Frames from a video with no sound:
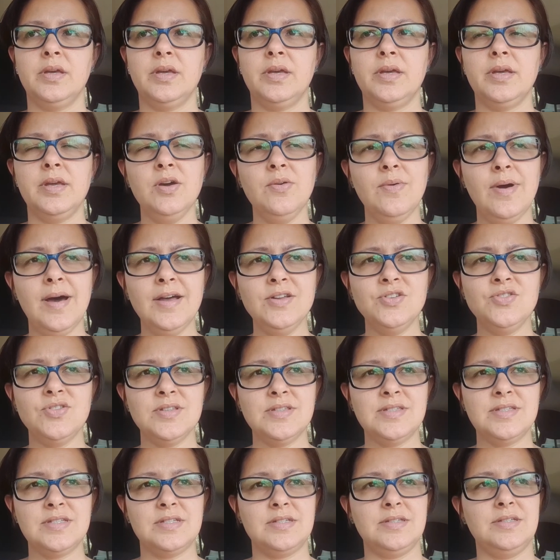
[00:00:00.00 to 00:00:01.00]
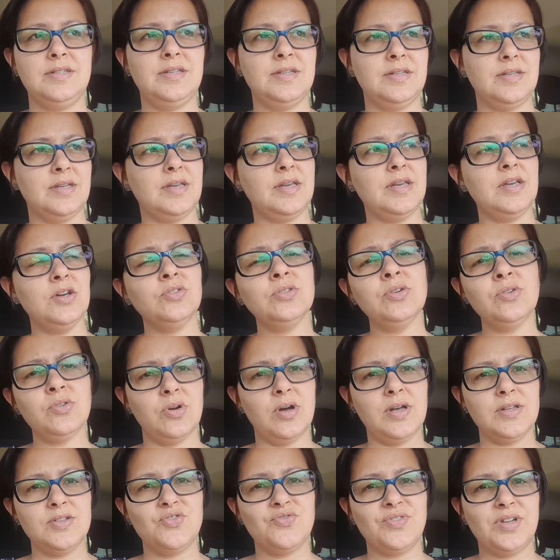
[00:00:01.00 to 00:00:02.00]
Eu acho assim que eu não
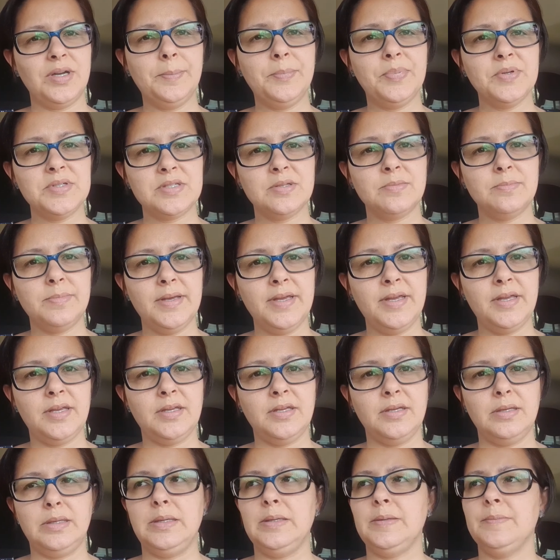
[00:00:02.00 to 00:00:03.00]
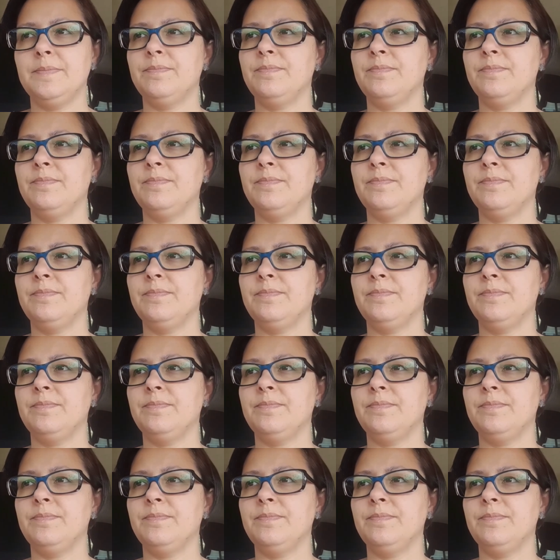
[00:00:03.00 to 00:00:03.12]
gosto de ficar postando perrengue.